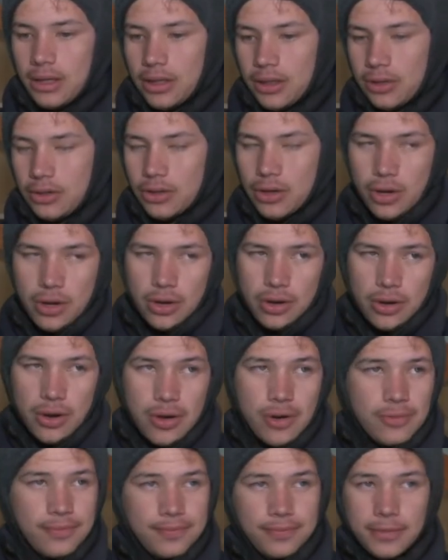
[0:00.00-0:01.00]

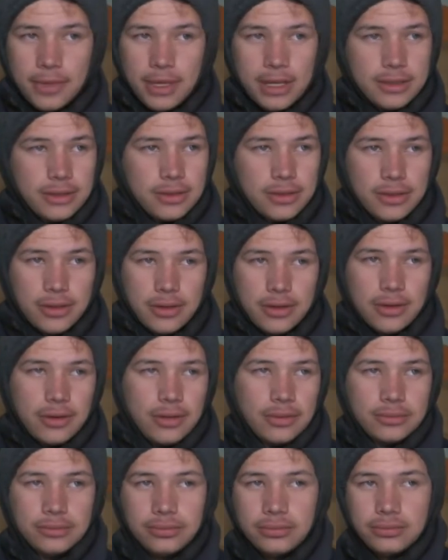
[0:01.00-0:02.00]
No, de
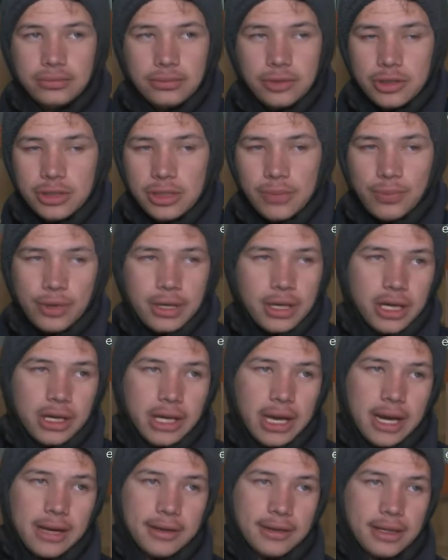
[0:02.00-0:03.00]
eso no se puede
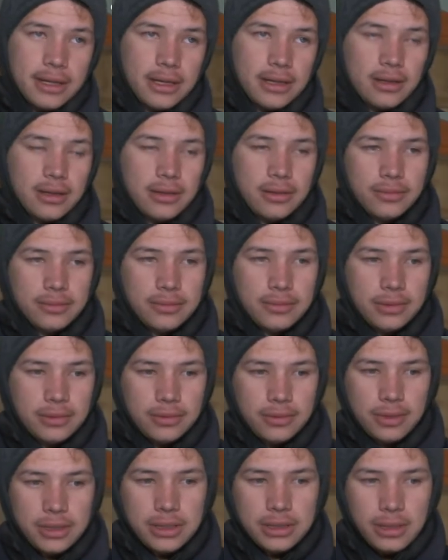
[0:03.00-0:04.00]
quejar del
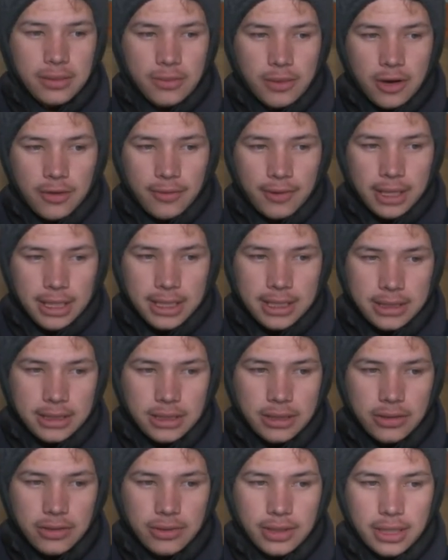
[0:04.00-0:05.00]
estimado
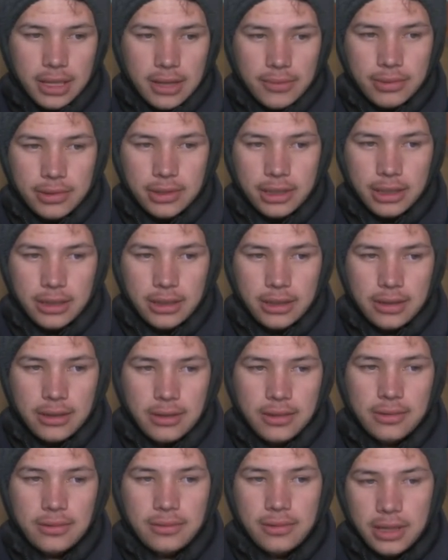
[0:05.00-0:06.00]
fallecido, ¿verdad? Porque
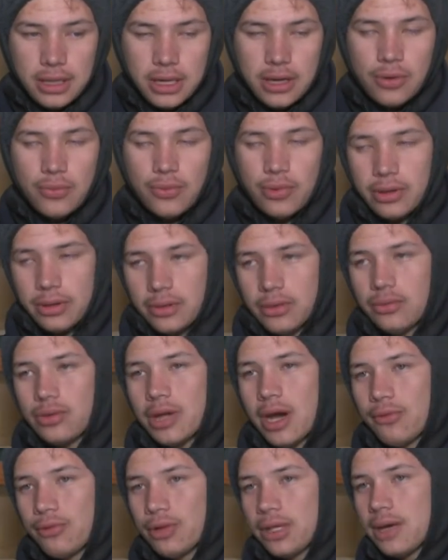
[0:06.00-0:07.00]
era
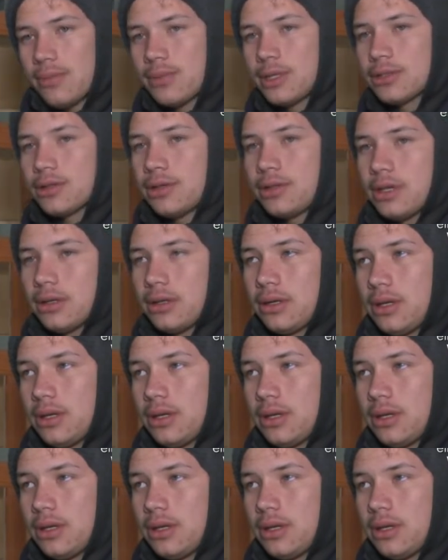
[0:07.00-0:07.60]
una buena persona.